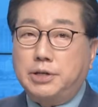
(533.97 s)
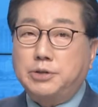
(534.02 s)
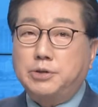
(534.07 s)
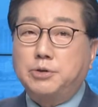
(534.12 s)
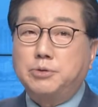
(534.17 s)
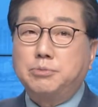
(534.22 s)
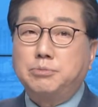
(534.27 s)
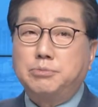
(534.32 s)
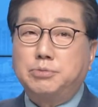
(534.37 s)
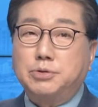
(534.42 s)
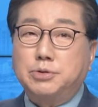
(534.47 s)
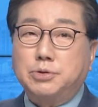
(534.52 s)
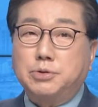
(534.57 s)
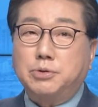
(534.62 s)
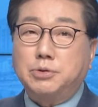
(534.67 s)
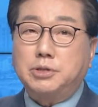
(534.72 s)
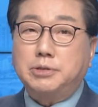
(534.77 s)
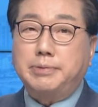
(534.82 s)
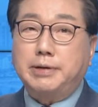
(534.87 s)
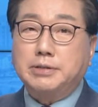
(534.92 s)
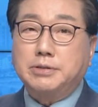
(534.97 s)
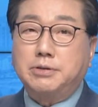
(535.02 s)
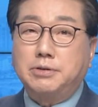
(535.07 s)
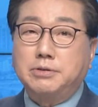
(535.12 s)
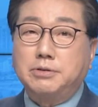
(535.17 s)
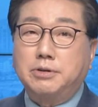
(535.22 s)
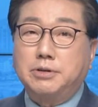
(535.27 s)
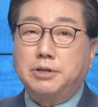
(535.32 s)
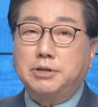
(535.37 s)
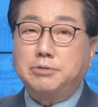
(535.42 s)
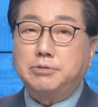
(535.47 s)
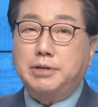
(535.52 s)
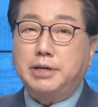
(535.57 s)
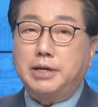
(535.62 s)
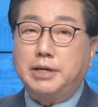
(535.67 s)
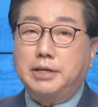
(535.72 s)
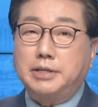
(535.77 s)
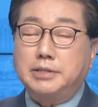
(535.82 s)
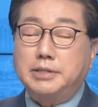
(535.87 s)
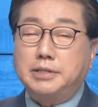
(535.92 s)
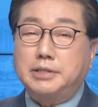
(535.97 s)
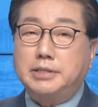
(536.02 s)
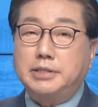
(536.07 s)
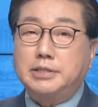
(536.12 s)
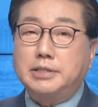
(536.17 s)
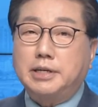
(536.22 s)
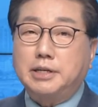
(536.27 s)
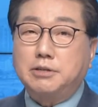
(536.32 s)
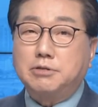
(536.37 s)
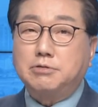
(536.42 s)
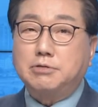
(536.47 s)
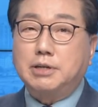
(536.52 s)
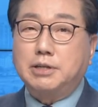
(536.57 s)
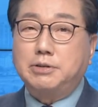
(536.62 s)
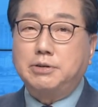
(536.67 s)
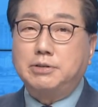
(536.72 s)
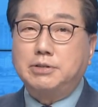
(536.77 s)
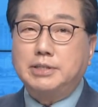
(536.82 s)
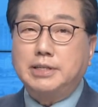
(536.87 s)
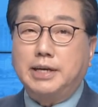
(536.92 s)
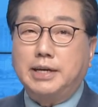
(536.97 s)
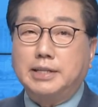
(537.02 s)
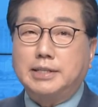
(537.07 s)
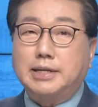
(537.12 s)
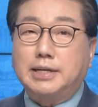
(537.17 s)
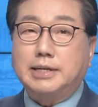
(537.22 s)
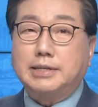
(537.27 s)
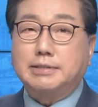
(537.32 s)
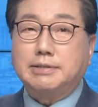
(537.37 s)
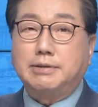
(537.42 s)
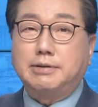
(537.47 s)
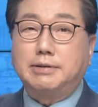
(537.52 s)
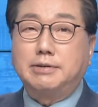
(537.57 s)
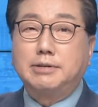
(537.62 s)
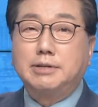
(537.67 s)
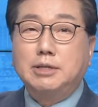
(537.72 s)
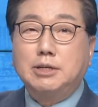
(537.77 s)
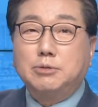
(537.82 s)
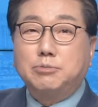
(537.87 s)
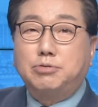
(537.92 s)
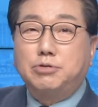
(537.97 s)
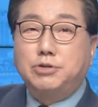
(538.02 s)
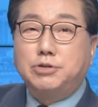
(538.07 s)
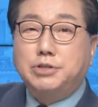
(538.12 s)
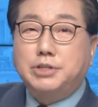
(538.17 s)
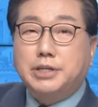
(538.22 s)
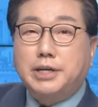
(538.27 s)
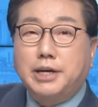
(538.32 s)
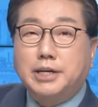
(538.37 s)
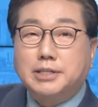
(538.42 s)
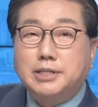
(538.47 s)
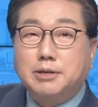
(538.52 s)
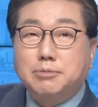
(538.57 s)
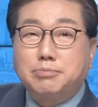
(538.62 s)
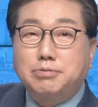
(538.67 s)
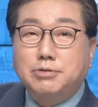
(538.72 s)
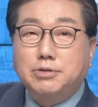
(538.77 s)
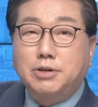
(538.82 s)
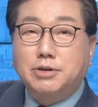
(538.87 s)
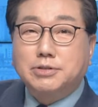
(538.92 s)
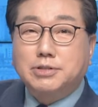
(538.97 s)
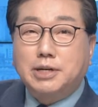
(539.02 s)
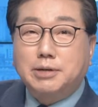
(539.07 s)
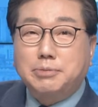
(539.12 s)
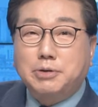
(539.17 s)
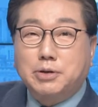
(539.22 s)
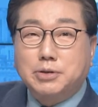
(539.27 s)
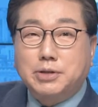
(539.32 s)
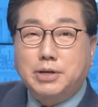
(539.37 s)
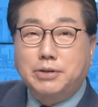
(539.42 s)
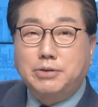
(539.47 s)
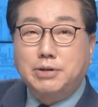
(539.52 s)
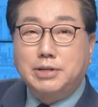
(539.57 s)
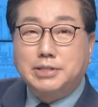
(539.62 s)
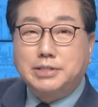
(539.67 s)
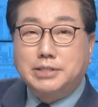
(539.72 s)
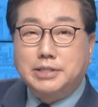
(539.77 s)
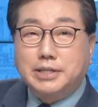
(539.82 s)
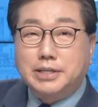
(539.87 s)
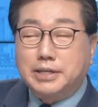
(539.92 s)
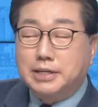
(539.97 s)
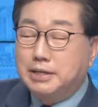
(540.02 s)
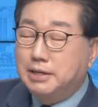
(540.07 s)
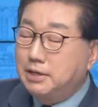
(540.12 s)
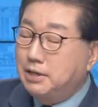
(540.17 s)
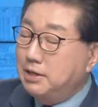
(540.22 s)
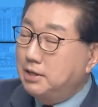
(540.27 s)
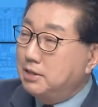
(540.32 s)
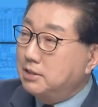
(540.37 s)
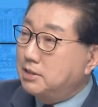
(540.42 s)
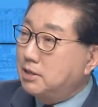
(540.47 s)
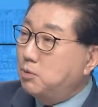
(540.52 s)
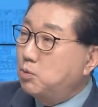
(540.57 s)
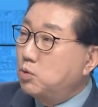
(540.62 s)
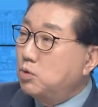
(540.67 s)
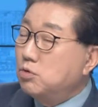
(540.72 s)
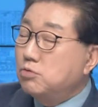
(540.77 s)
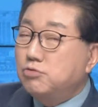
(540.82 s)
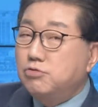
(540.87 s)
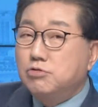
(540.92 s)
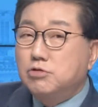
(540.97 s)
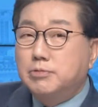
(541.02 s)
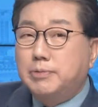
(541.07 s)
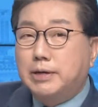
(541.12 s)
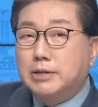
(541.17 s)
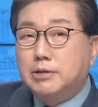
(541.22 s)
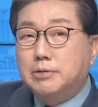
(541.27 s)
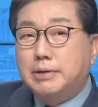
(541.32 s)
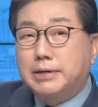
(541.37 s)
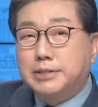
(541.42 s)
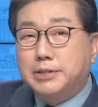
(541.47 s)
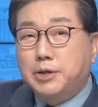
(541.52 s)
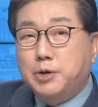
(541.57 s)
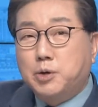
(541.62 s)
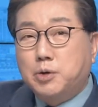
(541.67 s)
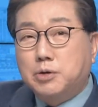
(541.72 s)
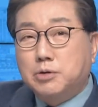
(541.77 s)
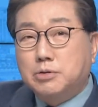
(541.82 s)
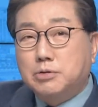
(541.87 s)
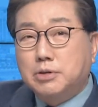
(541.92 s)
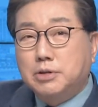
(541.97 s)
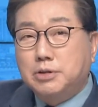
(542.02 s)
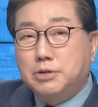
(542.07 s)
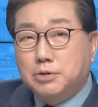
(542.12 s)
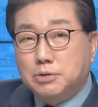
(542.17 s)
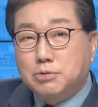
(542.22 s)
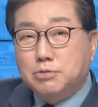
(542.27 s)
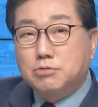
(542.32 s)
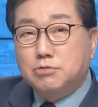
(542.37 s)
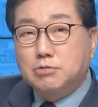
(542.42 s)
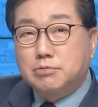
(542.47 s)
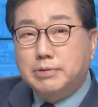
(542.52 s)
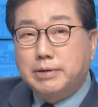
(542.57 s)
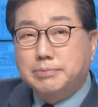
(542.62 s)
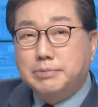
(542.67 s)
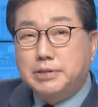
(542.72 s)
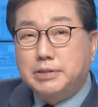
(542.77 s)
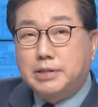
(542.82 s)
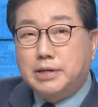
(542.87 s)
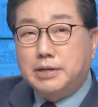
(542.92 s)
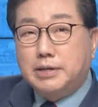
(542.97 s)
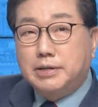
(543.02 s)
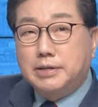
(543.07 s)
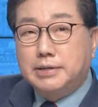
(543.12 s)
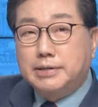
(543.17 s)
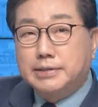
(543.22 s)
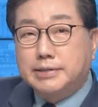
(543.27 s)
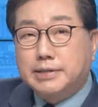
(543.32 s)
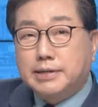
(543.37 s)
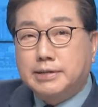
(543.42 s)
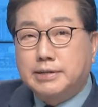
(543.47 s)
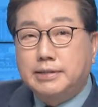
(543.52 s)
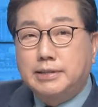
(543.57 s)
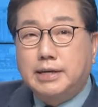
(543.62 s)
새 정부 또 지방선거 이후에 이제 시장이 누가 되느냐에 따라서 부유식 해상풍력 사업이 어떻게 될지 참 오늘 궁금한 거 많네요. 이것도 궁금합니다. 자,